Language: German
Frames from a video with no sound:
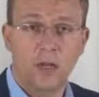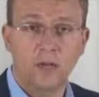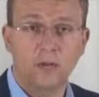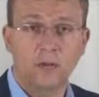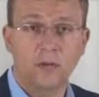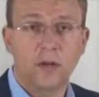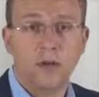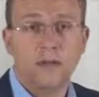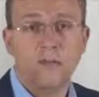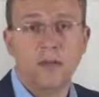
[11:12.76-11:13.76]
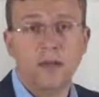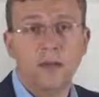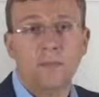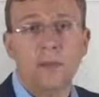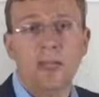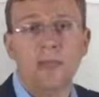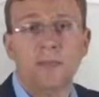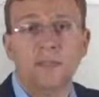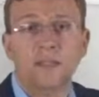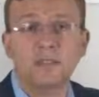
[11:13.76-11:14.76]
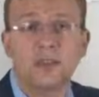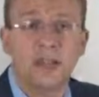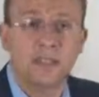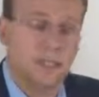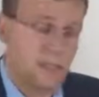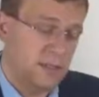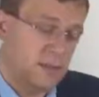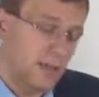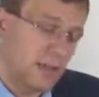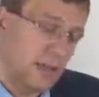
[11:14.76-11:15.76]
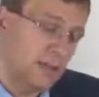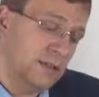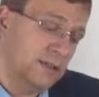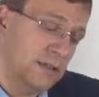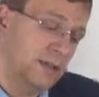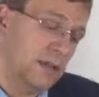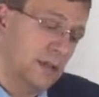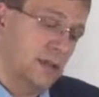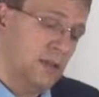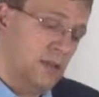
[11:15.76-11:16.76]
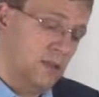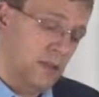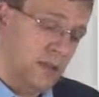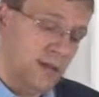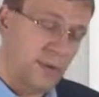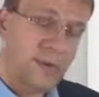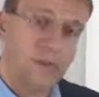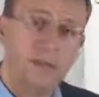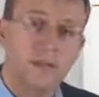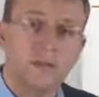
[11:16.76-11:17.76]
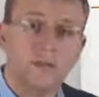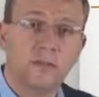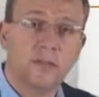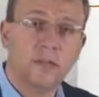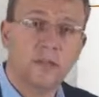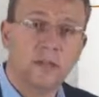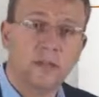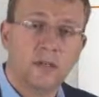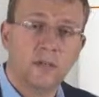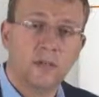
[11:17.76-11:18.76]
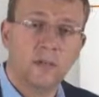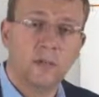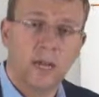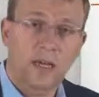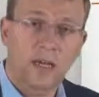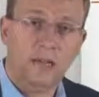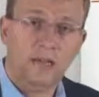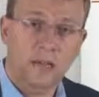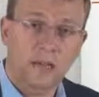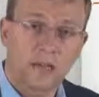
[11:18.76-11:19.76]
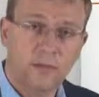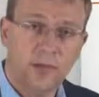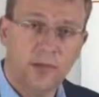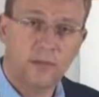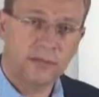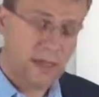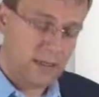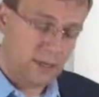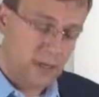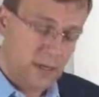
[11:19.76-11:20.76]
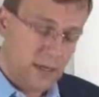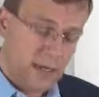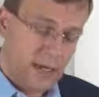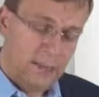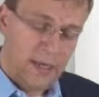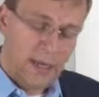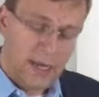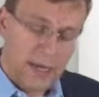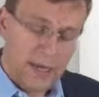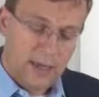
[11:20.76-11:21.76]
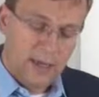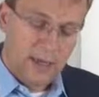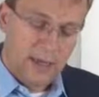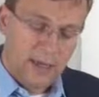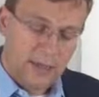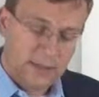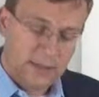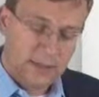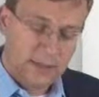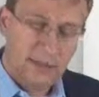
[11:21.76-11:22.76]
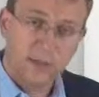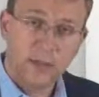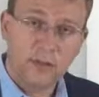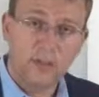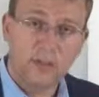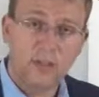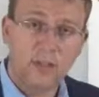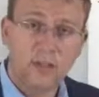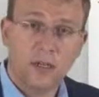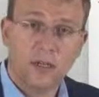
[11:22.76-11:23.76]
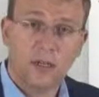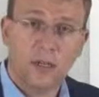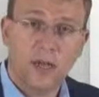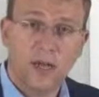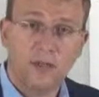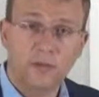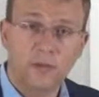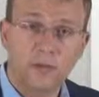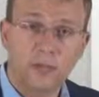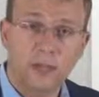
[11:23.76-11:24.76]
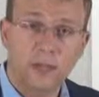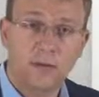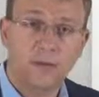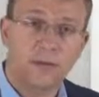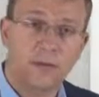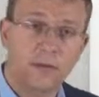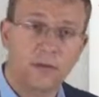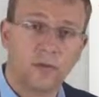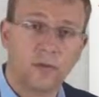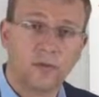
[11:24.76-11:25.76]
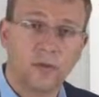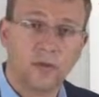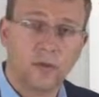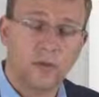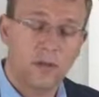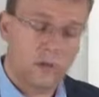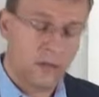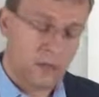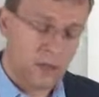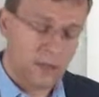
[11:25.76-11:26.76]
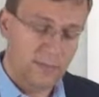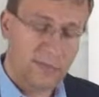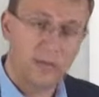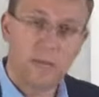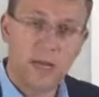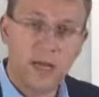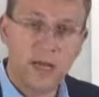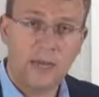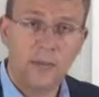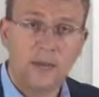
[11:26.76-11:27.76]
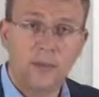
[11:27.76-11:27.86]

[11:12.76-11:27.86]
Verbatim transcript: Nun, wie berechnen wir das weiter? Also ich hatte gesagt, Gamma ist unser globaler Durchschnitt über alle Zellen. Gamma A berechnet sich einfach durch den globalen Durchschnitt in Produkt äh, oder in Dimension A,